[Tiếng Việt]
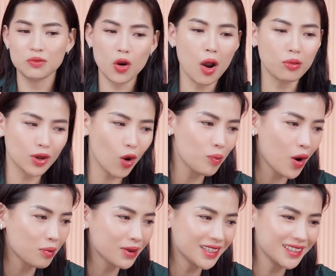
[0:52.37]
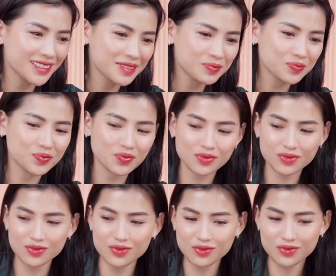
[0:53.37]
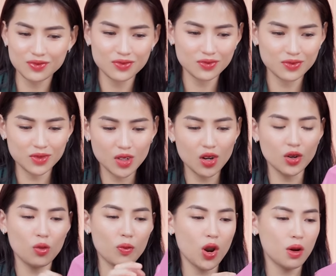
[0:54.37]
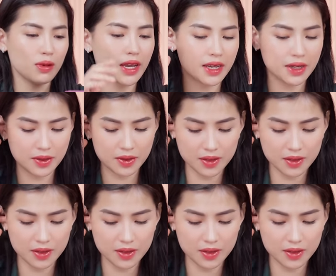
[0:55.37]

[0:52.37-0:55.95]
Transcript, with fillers: Màu hồng đi, hộp màu hồng đi. Rồi, hộp màu hồng nha.